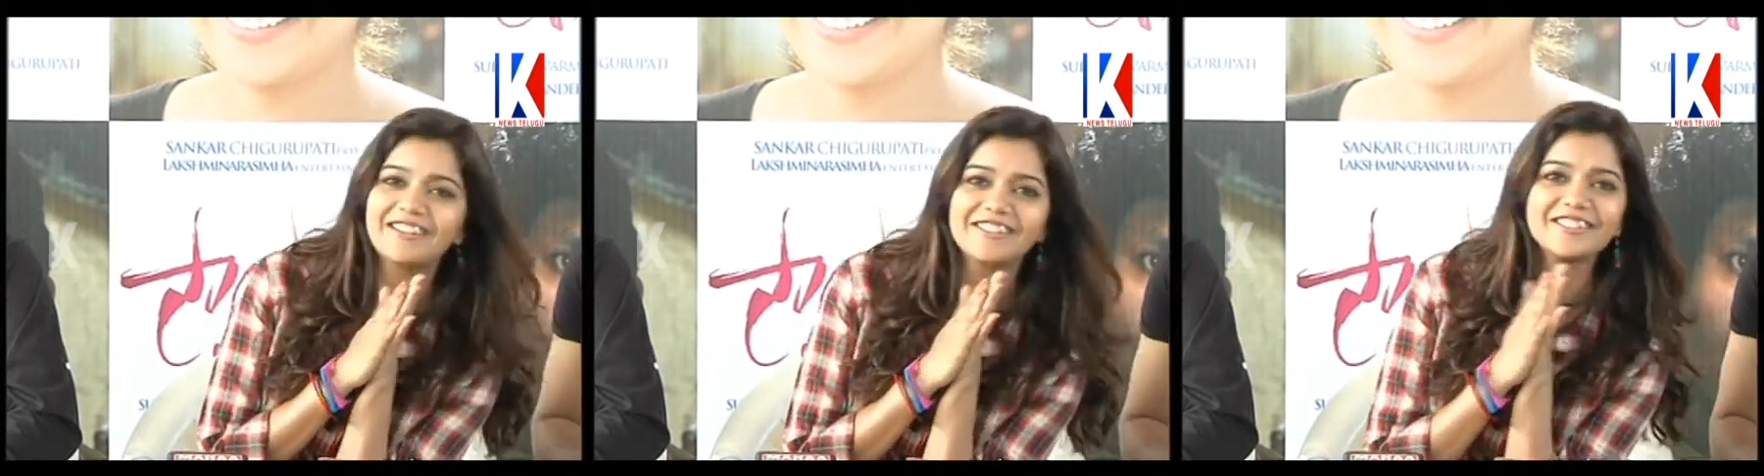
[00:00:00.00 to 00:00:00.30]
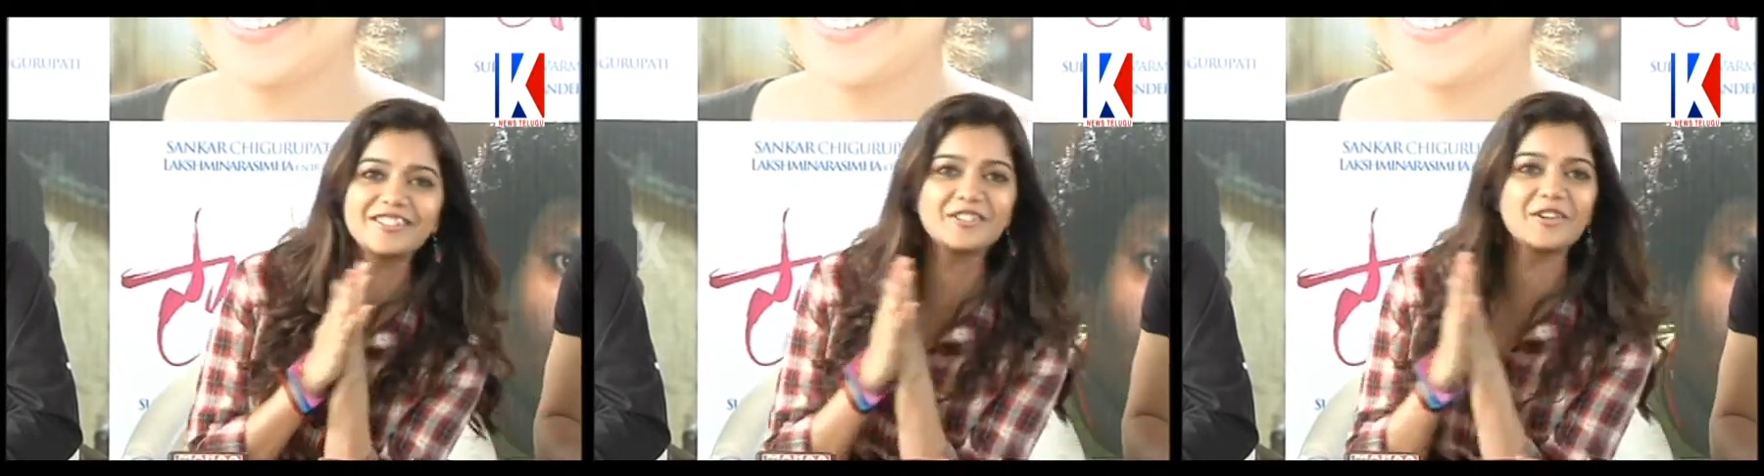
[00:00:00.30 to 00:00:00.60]

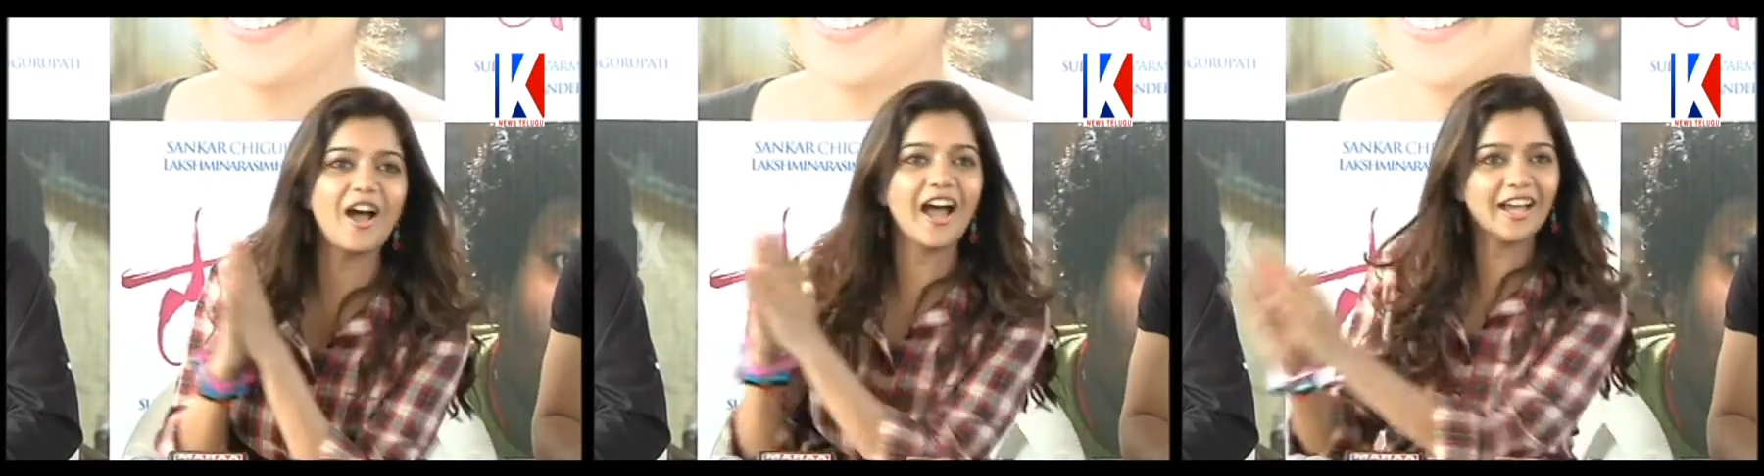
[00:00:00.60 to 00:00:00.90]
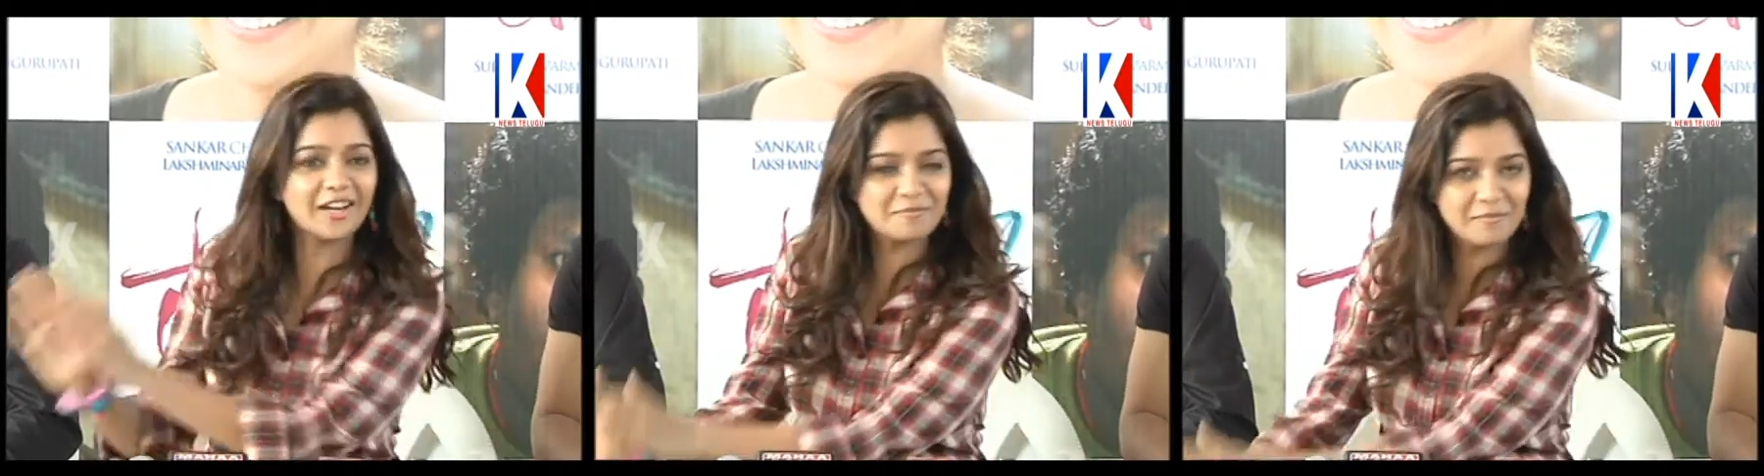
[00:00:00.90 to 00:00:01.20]
ఎంటర్టైనర్
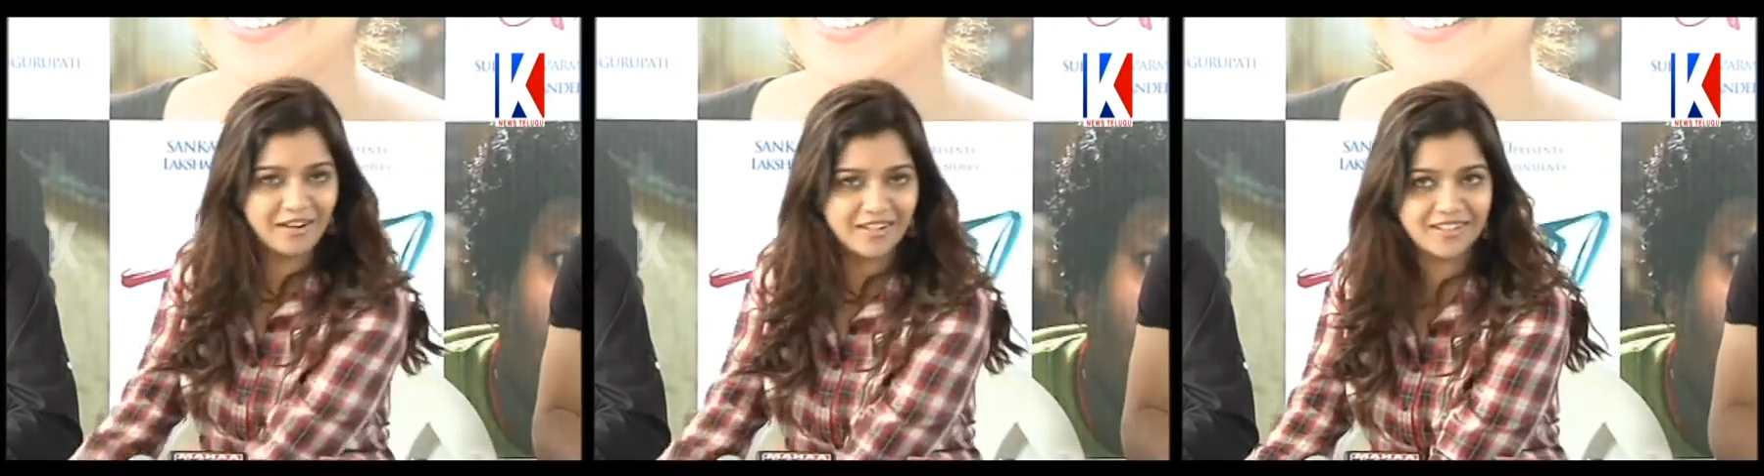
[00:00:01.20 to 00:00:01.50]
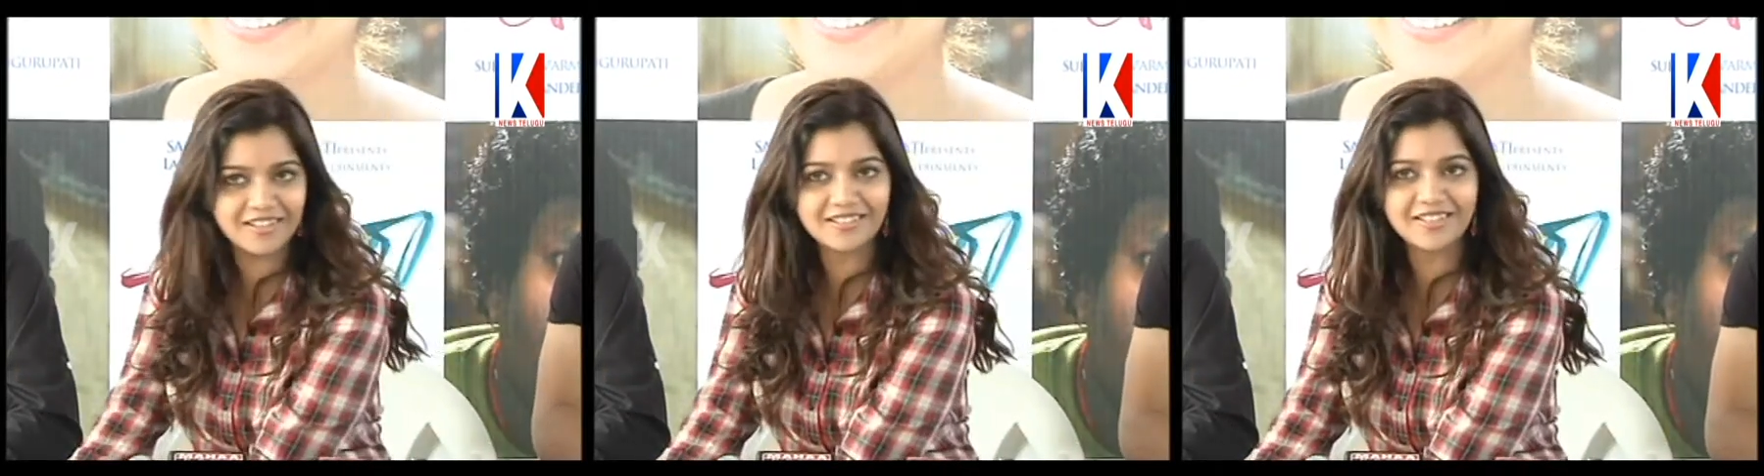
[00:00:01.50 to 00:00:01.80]
చేయడానికి రంగం
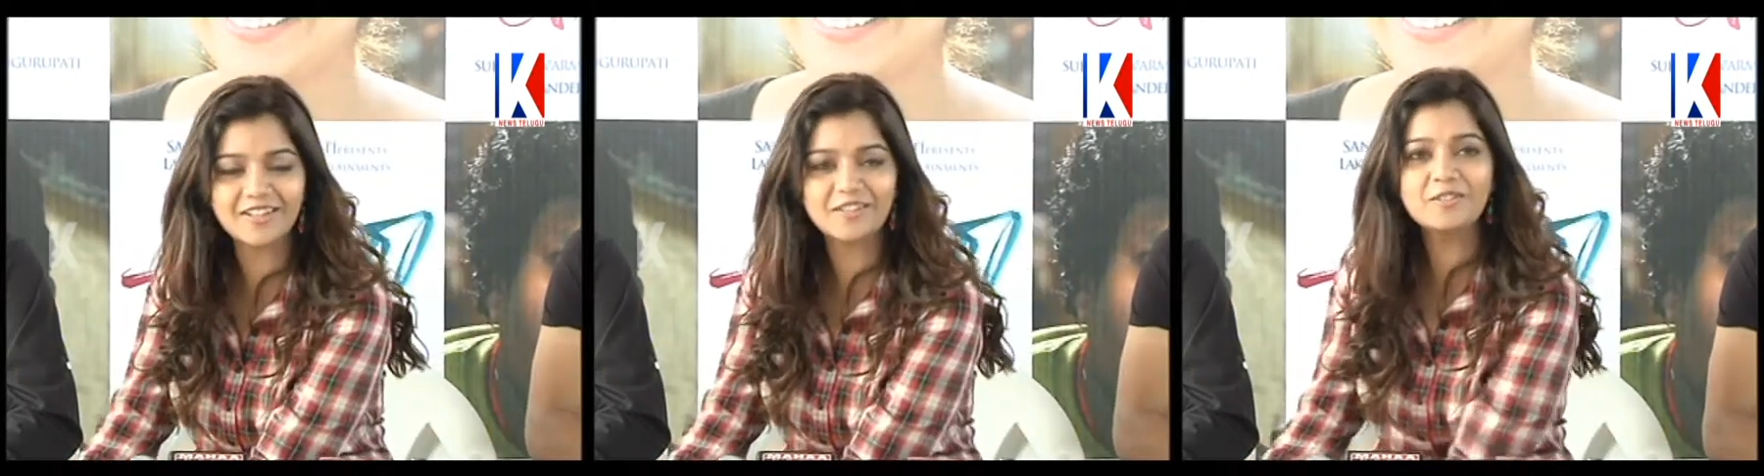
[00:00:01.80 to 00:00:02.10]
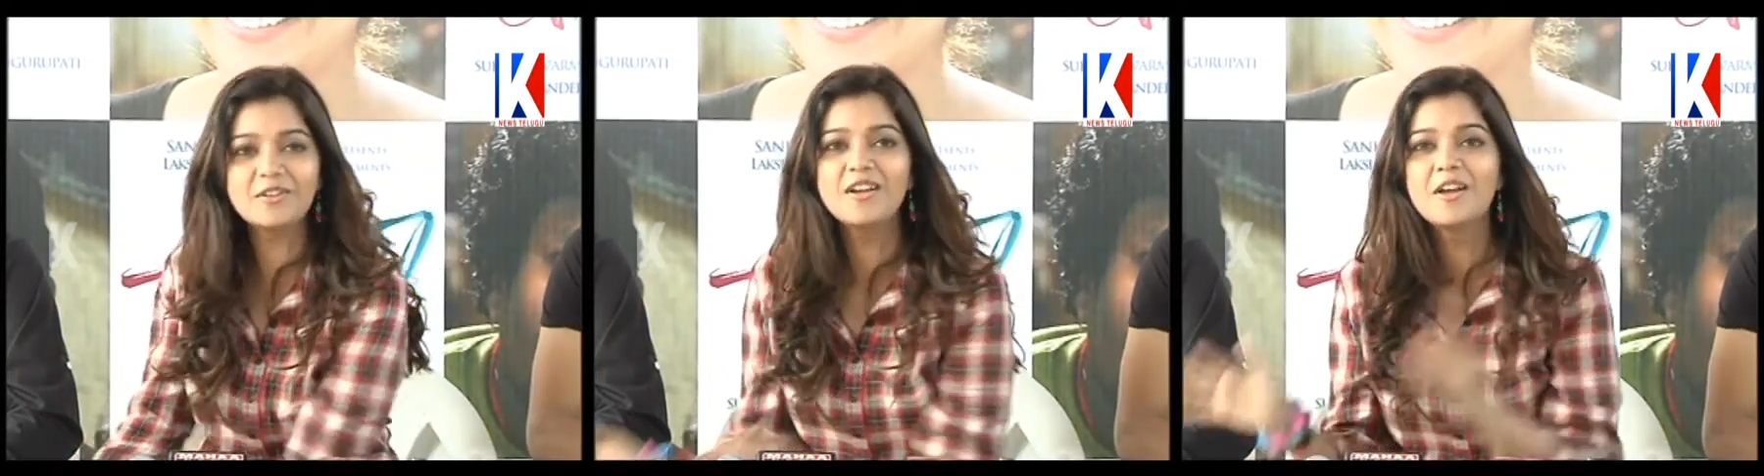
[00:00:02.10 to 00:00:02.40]
సిద్ధం చేశాడు